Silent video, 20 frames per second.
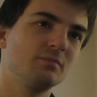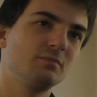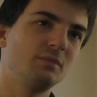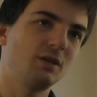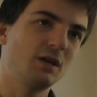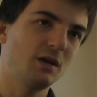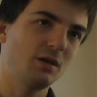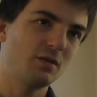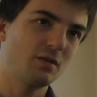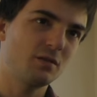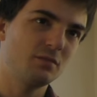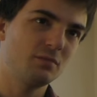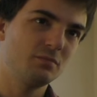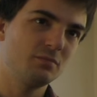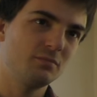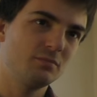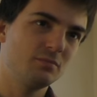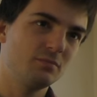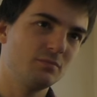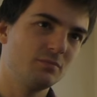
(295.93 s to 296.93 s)
меняется.
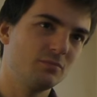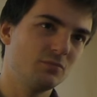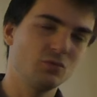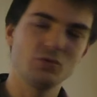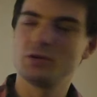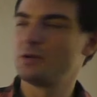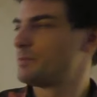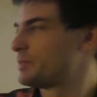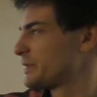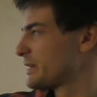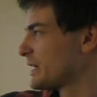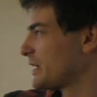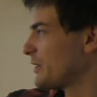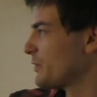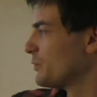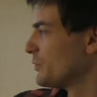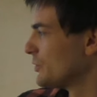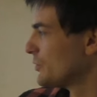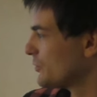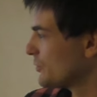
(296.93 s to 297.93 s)
Ну или по
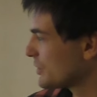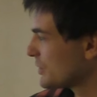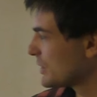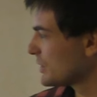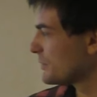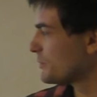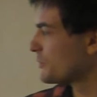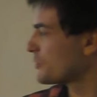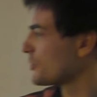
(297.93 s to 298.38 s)
логарифму вот это